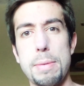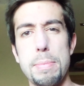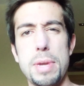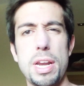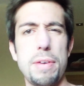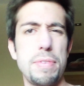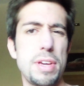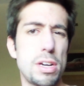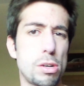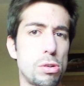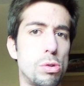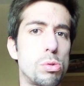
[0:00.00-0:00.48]

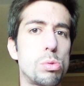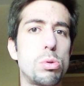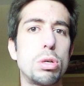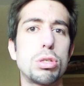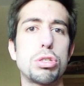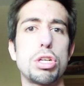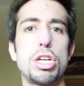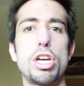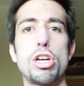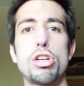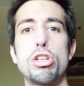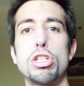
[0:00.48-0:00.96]
también había
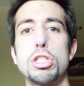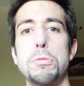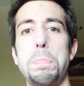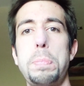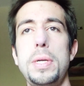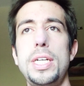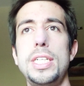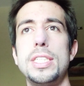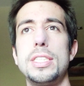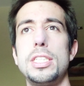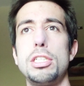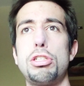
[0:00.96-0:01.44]
concurso de
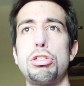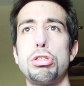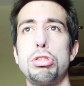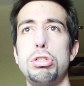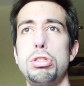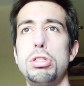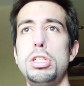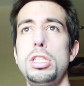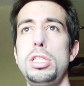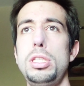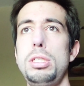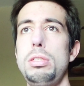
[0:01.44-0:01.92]
cosplays, de
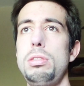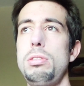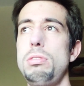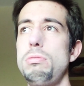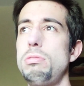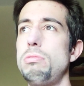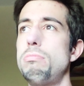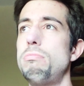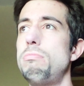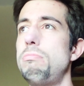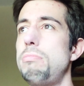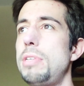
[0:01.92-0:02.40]
hecho
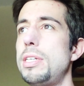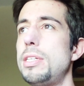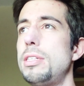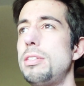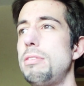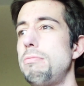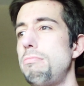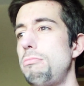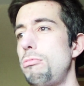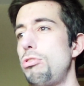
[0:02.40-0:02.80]
hoy me,